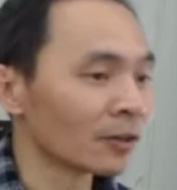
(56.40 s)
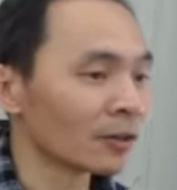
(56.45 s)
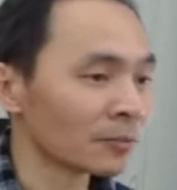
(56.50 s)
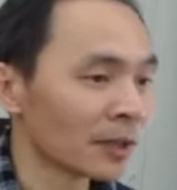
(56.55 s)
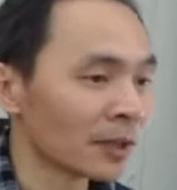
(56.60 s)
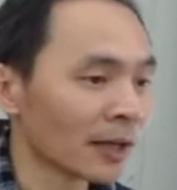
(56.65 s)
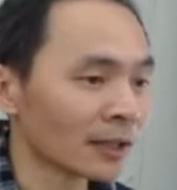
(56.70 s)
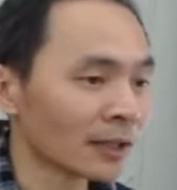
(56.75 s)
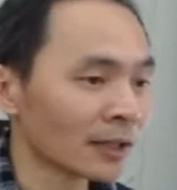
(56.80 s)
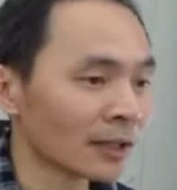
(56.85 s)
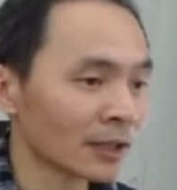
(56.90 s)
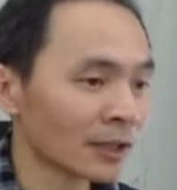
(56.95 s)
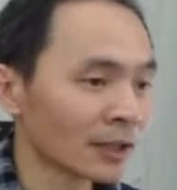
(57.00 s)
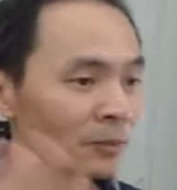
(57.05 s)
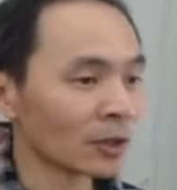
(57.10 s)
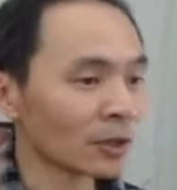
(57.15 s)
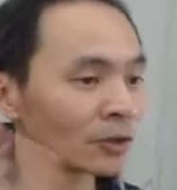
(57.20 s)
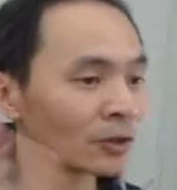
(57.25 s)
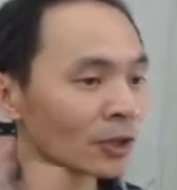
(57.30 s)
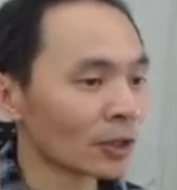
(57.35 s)
里面了，这样
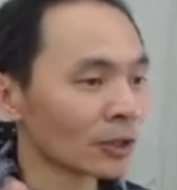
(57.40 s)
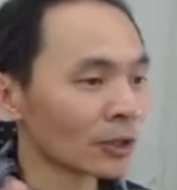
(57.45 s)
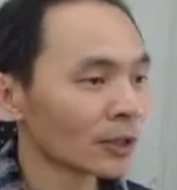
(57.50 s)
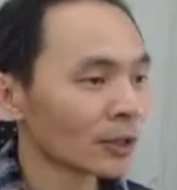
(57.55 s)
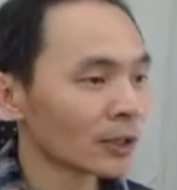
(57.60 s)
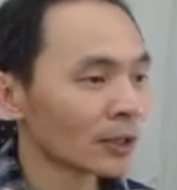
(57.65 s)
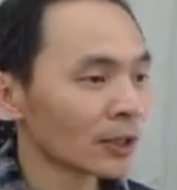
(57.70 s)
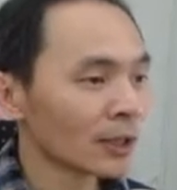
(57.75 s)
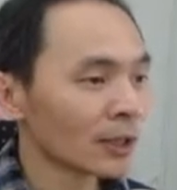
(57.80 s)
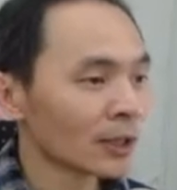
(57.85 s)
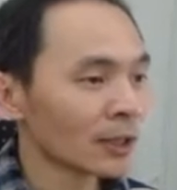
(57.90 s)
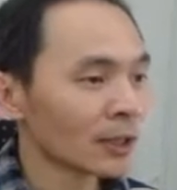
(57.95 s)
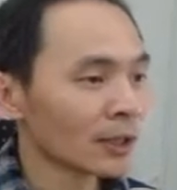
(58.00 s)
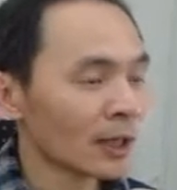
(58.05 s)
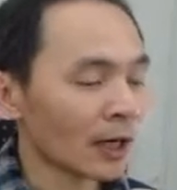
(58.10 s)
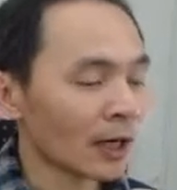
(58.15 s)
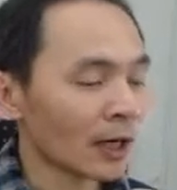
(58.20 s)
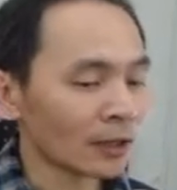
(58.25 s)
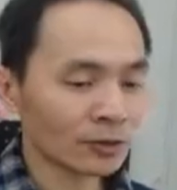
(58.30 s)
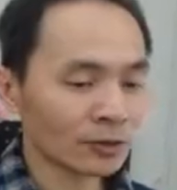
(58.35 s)
没有用。
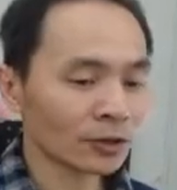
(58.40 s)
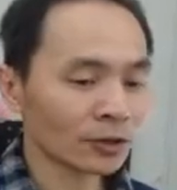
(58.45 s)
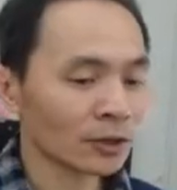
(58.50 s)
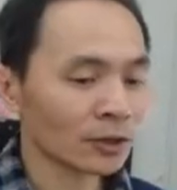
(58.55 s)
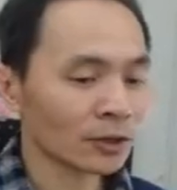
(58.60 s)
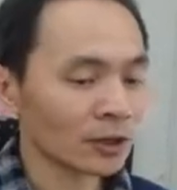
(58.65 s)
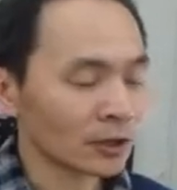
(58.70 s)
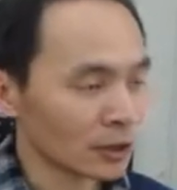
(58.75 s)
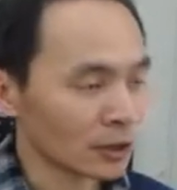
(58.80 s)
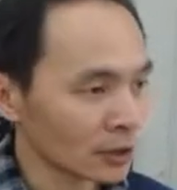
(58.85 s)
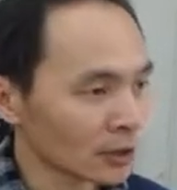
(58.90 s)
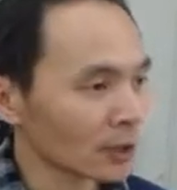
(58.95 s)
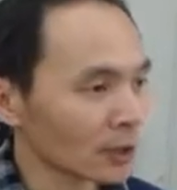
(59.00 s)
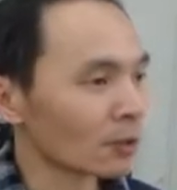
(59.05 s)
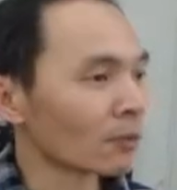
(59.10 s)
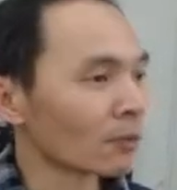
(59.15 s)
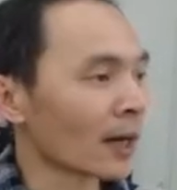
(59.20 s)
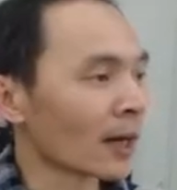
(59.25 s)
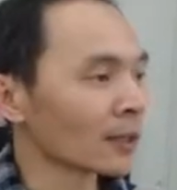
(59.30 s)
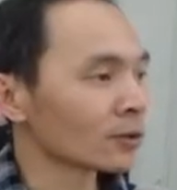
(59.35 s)
好，就是你记这个
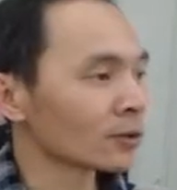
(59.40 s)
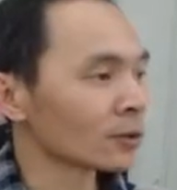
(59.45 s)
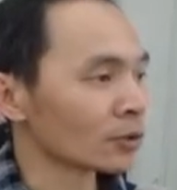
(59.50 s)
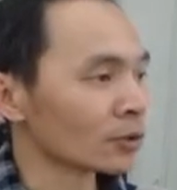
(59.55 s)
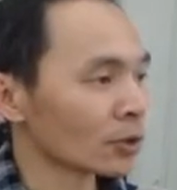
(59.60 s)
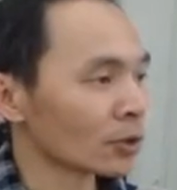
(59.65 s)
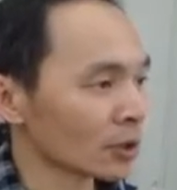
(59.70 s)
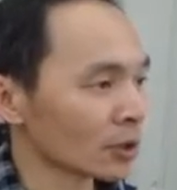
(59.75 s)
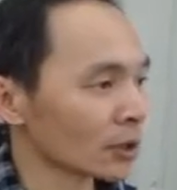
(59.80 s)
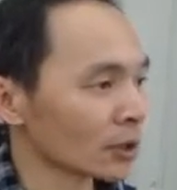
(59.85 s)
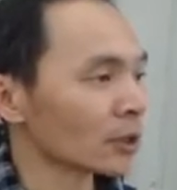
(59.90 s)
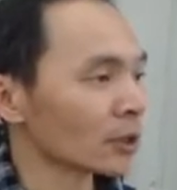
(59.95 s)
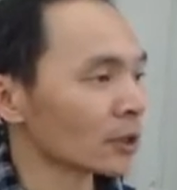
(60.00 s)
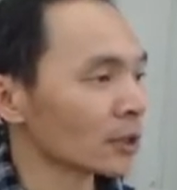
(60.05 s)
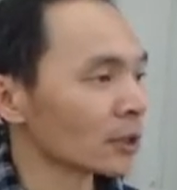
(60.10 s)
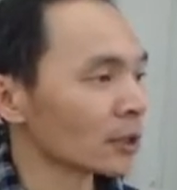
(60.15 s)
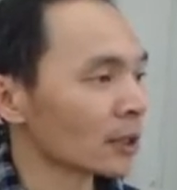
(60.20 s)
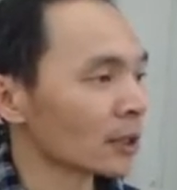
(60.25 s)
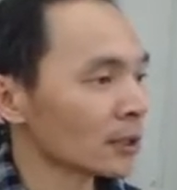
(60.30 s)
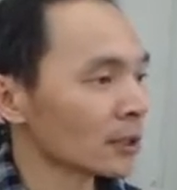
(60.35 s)
网址就可以。
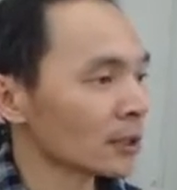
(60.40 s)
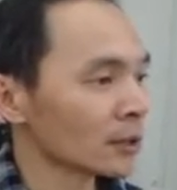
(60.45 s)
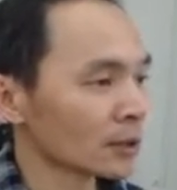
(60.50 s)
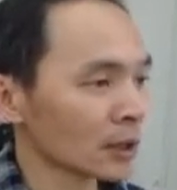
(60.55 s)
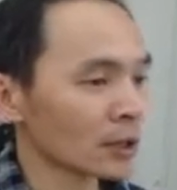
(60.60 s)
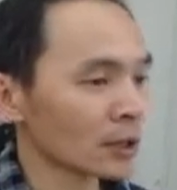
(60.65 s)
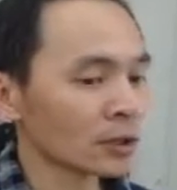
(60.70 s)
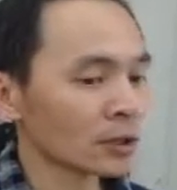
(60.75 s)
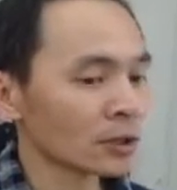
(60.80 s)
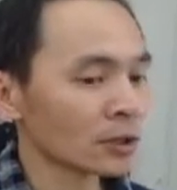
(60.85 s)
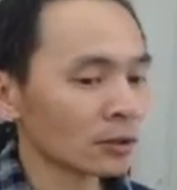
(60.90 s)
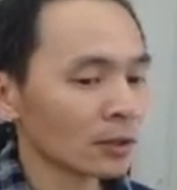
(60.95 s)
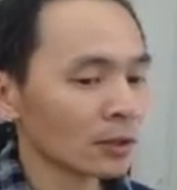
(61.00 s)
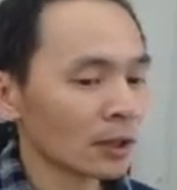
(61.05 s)
这个是